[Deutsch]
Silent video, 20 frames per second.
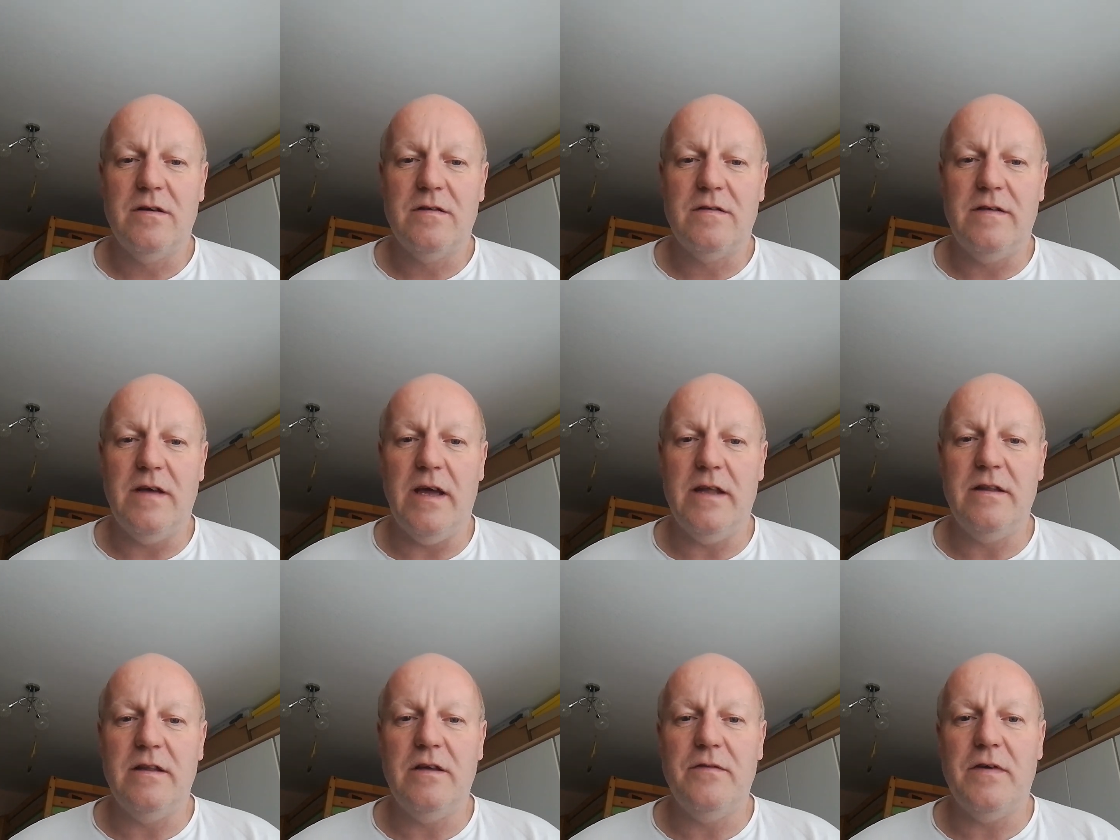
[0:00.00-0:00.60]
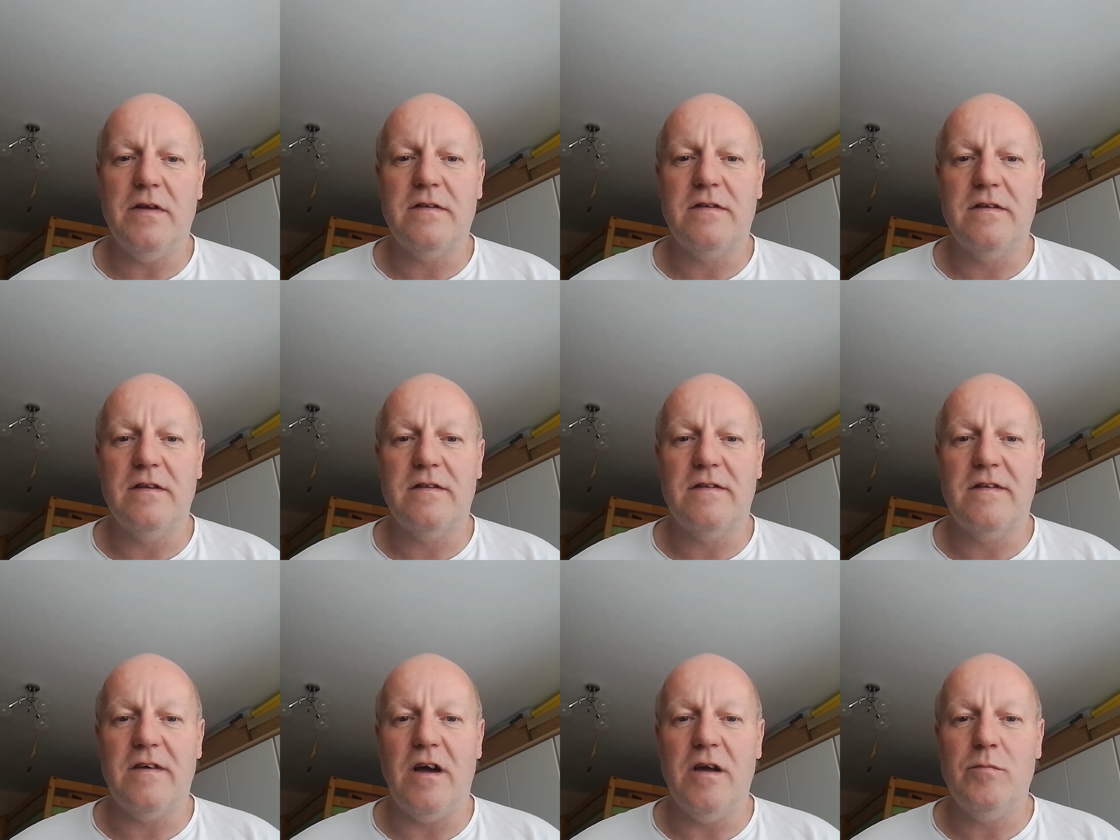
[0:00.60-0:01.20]
das Handy, wenn es
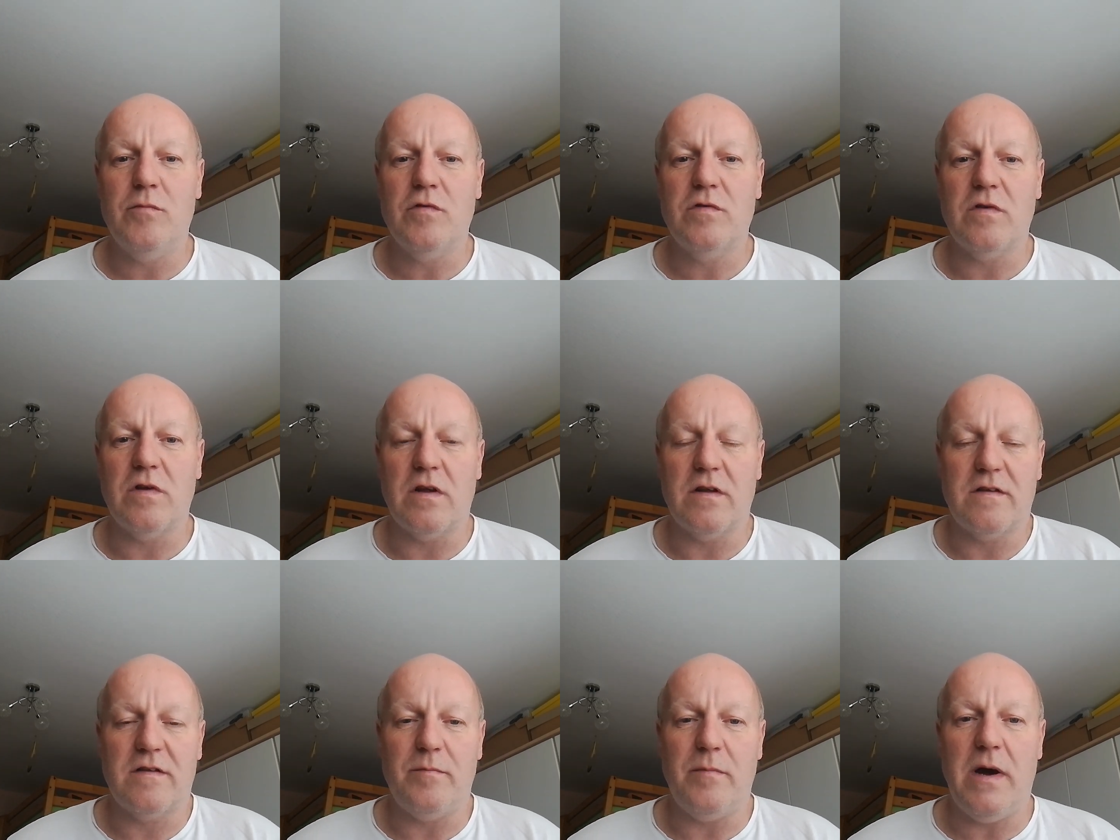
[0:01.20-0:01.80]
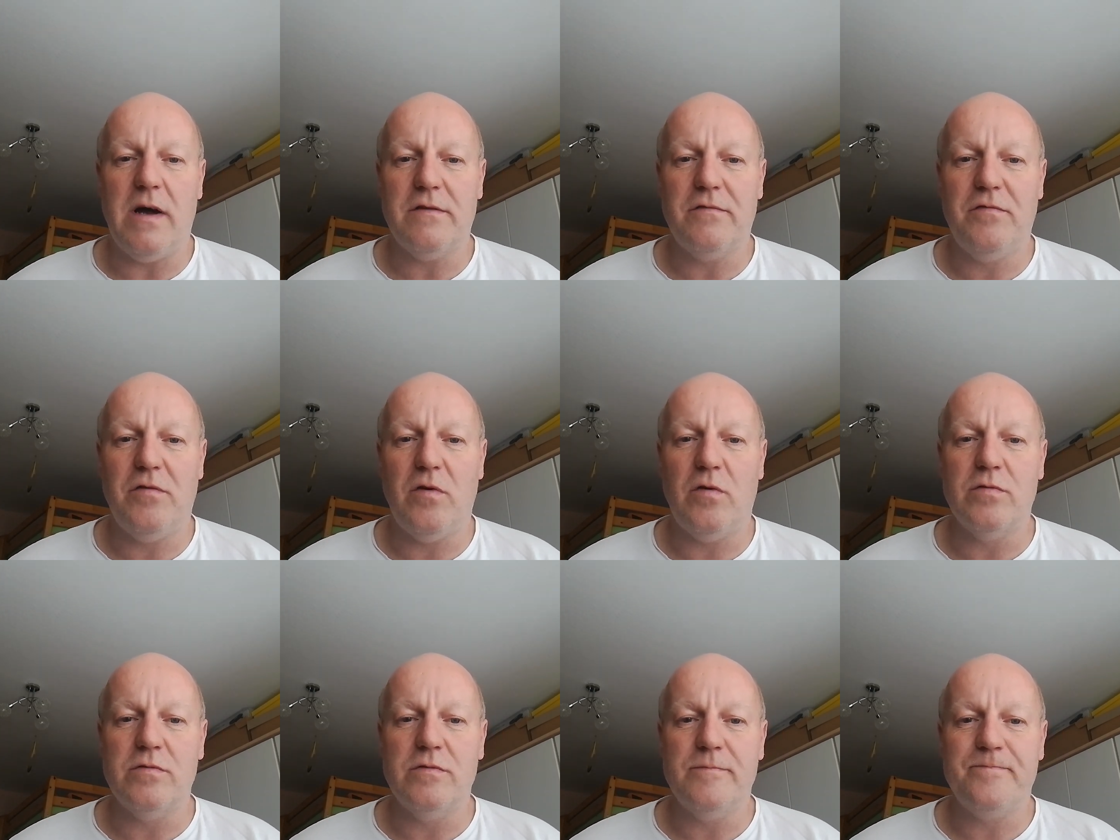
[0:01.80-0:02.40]
nicht sein muss, oder das
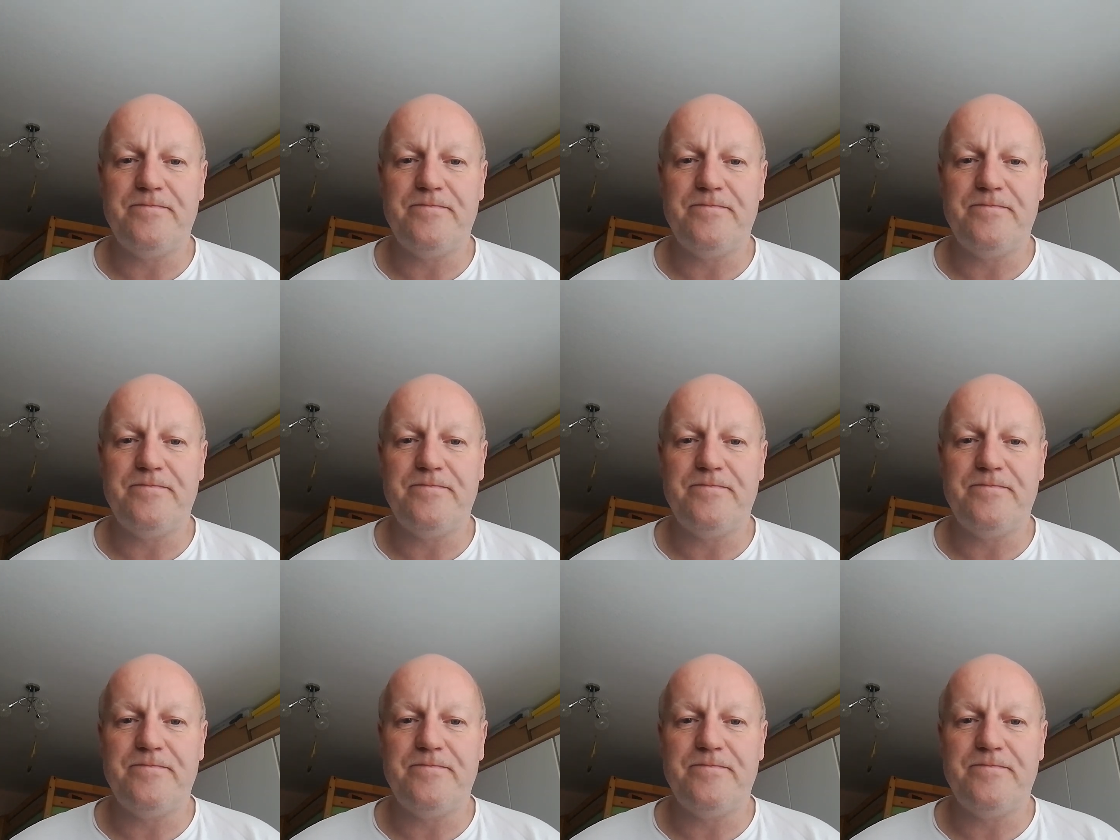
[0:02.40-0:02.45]
Smartphone